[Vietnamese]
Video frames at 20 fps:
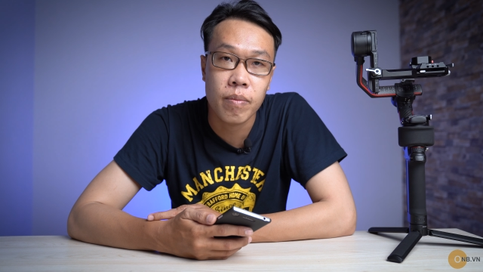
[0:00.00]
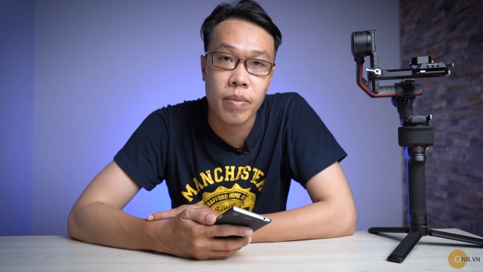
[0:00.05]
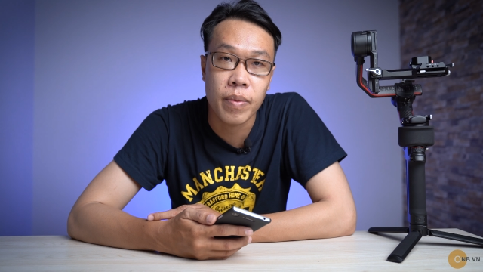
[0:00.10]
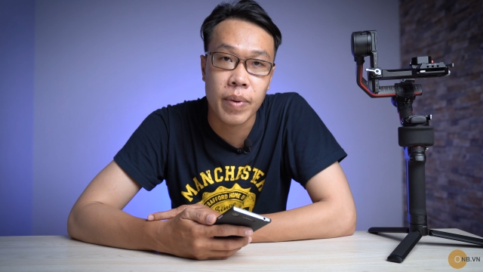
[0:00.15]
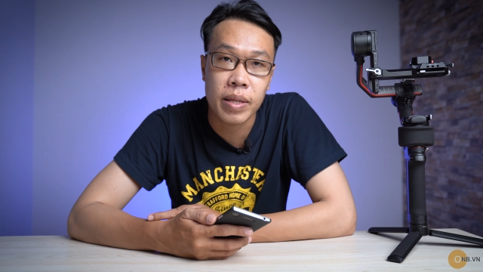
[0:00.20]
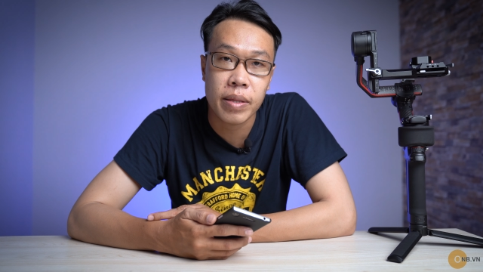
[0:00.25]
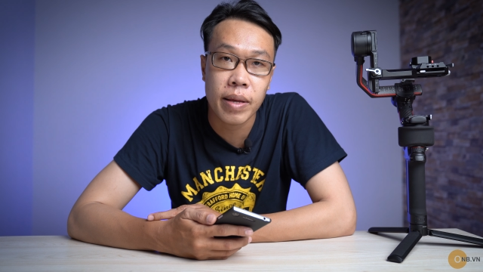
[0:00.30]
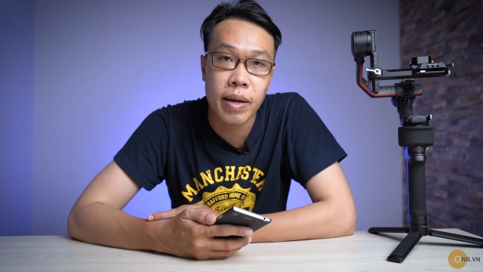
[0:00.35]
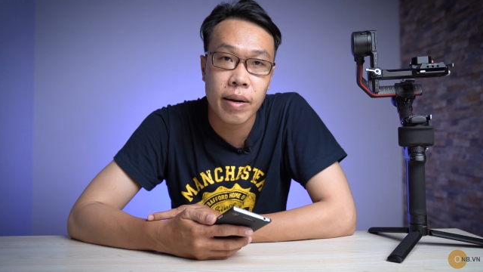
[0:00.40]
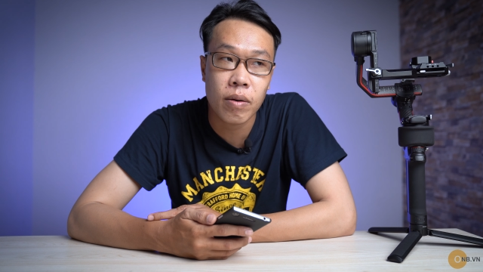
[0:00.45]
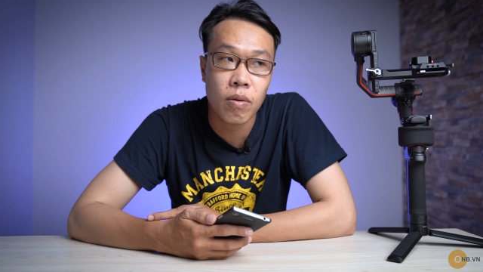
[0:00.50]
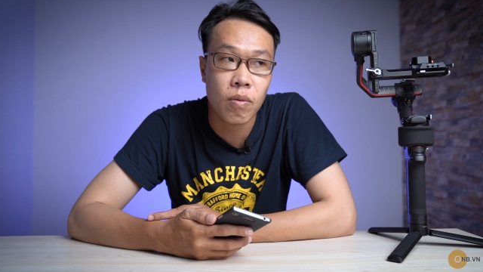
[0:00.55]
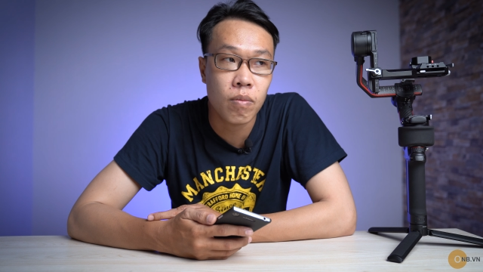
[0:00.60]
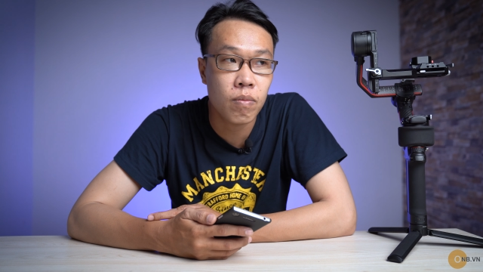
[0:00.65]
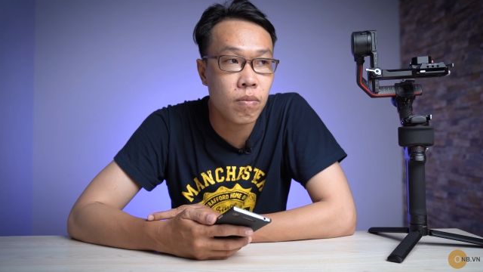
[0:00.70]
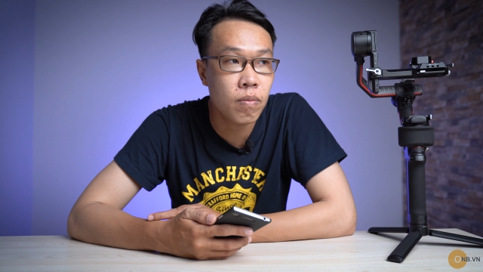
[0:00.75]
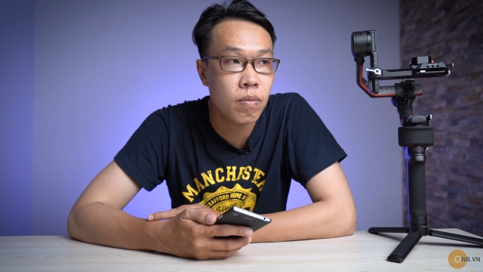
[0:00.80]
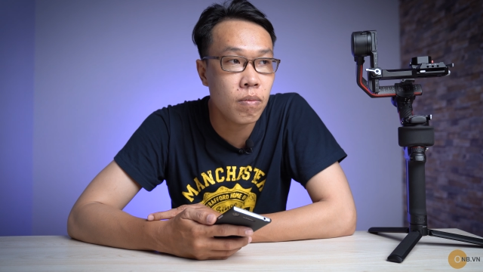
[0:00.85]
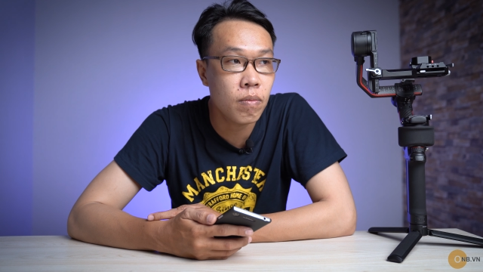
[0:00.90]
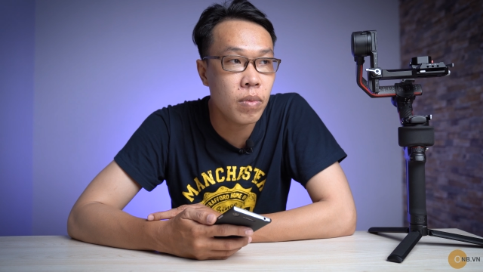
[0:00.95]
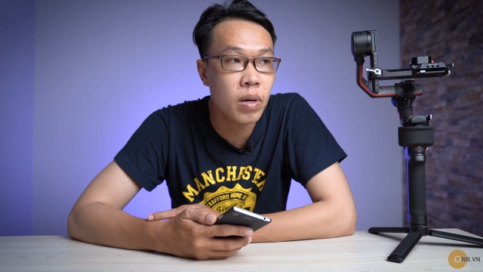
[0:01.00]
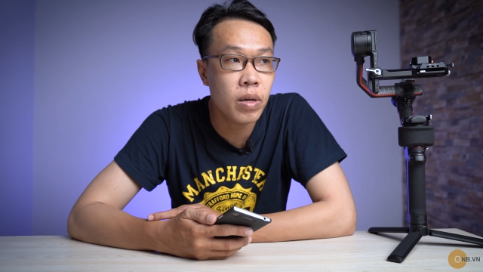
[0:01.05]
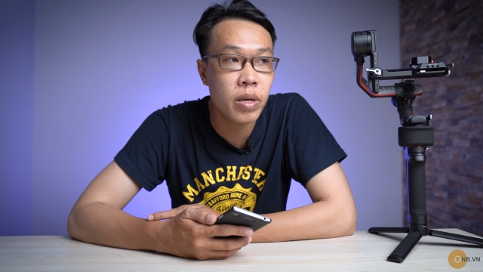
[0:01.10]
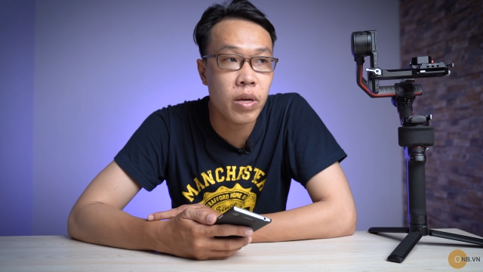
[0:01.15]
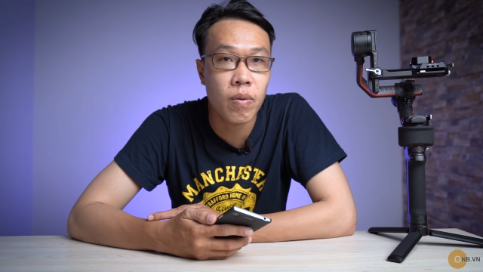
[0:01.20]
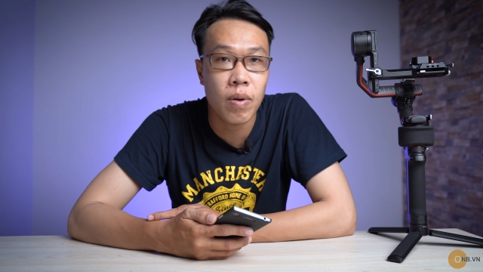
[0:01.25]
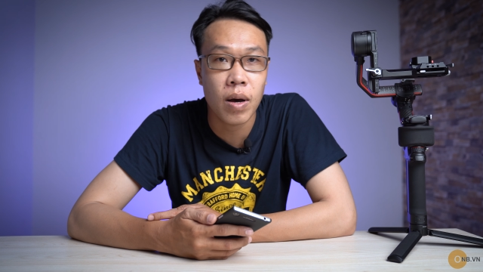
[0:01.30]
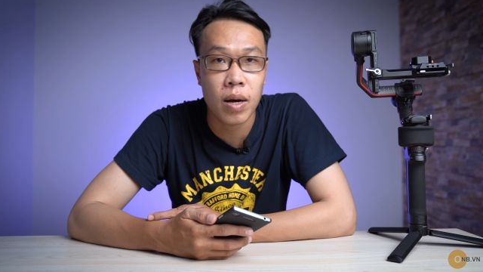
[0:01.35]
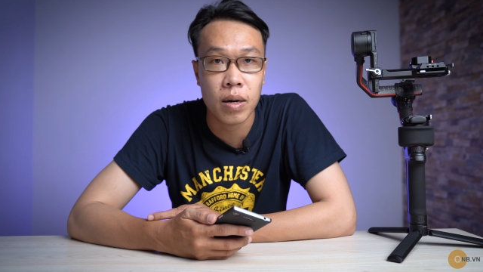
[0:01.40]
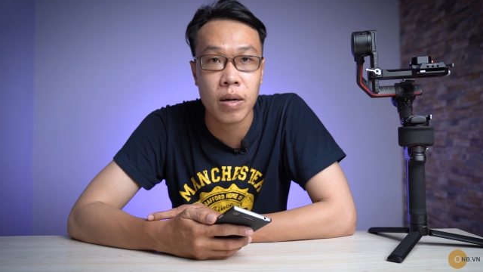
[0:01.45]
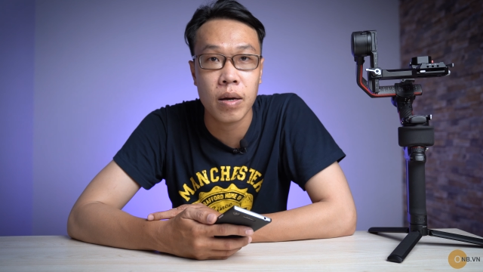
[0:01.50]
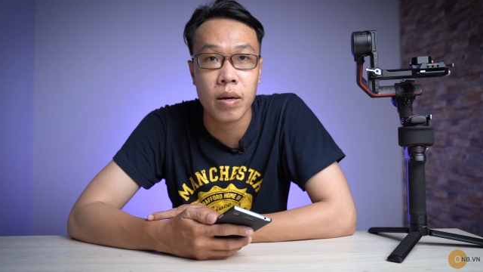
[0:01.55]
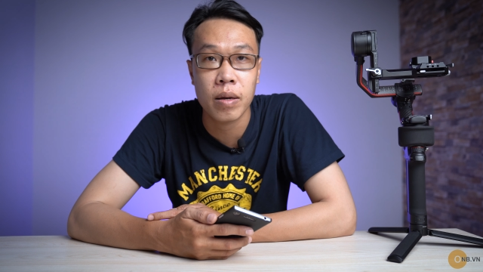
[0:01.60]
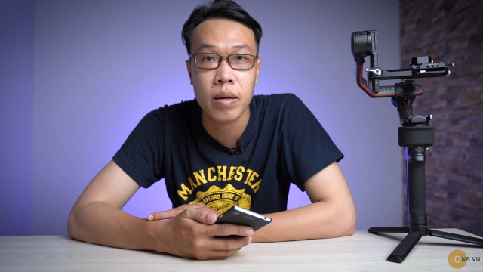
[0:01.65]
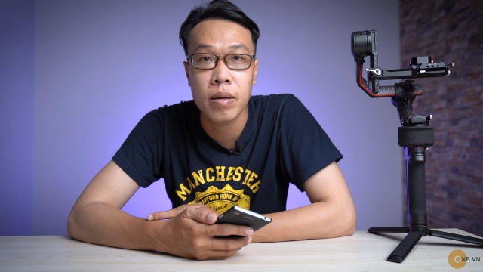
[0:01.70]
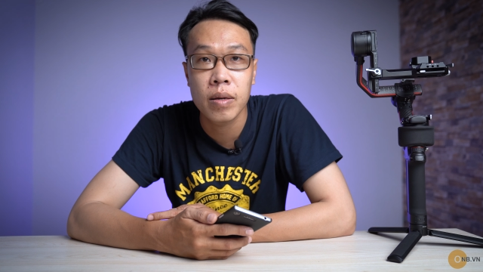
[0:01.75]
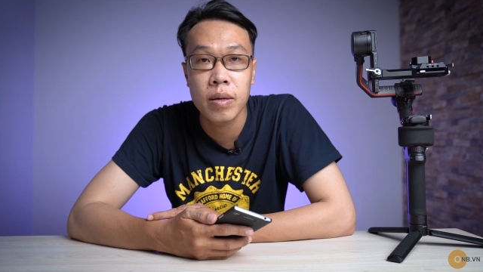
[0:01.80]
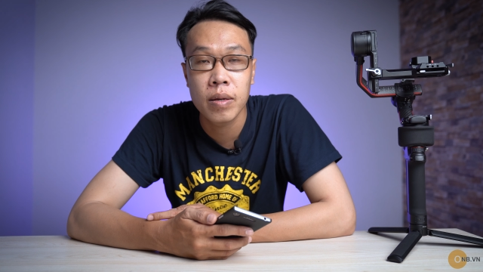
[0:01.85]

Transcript: Mình test cũng rất nhiều lần rồi,